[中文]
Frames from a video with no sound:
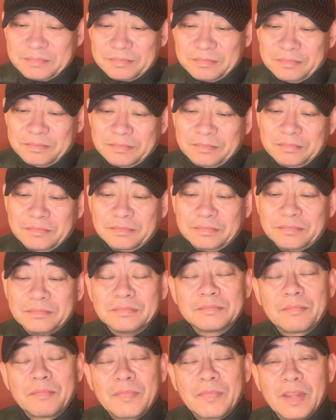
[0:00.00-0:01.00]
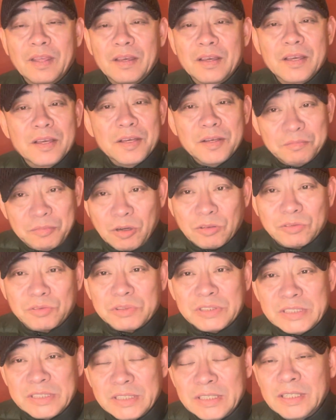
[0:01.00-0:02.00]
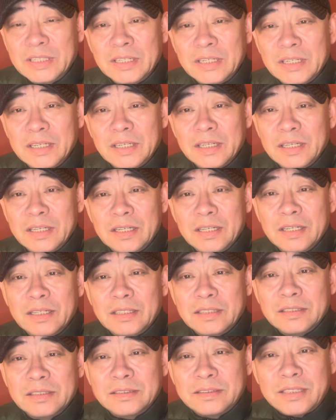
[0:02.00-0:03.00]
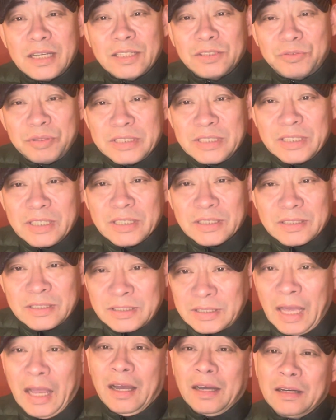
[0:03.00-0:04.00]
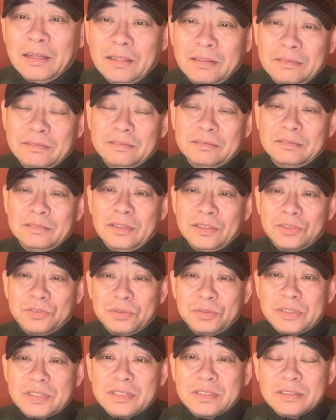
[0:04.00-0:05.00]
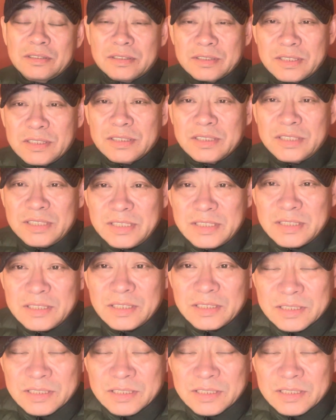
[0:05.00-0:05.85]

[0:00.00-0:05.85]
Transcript: 嗯，毛主席在对这个党啊如此自信的